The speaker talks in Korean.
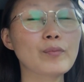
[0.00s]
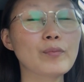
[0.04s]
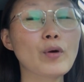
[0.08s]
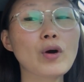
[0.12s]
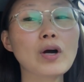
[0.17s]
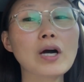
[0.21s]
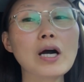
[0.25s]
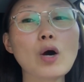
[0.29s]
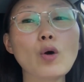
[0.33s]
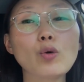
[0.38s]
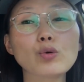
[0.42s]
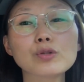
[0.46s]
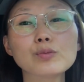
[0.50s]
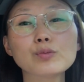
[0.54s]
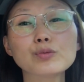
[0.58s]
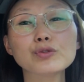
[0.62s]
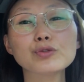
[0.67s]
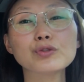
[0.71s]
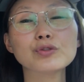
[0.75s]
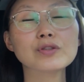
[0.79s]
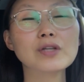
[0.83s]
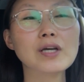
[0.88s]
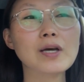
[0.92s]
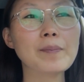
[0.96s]
뭔가
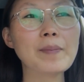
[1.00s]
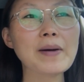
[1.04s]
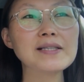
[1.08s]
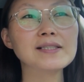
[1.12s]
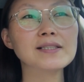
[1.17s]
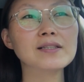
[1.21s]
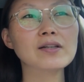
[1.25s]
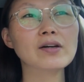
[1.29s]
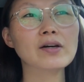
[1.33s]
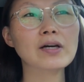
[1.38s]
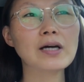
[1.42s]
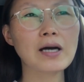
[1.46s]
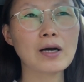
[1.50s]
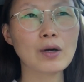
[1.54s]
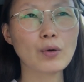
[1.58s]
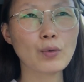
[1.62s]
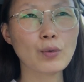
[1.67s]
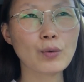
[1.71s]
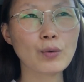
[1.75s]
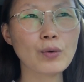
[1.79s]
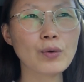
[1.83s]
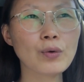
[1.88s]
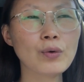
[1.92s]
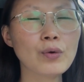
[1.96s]
오리무중에 빠진 것
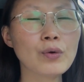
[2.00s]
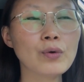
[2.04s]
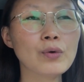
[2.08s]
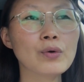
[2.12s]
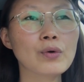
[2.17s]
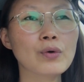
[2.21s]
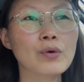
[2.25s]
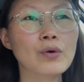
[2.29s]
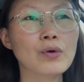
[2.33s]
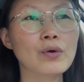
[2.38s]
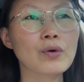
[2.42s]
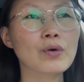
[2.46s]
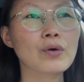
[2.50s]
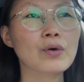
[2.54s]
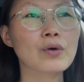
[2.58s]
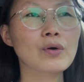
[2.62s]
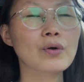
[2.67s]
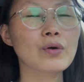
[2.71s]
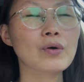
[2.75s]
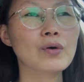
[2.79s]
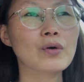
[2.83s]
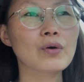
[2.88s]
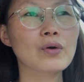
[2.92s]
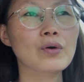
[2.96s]
같고
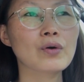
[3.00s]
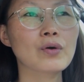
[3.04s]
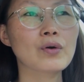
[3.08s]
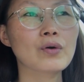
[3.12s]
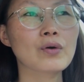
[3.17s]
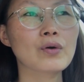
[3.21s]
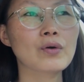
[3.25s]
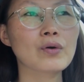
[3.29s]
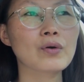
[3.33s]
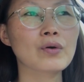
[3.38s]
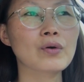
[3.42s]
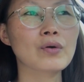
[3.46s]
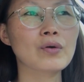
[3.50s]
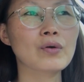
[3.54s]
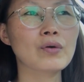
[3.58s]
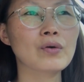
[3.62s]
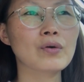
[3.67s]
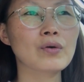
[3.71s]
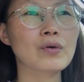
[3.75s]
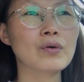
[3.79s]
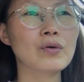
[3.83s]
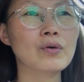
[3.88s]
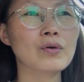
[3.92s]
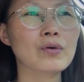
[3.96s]

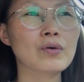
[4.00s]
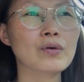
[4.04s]
어,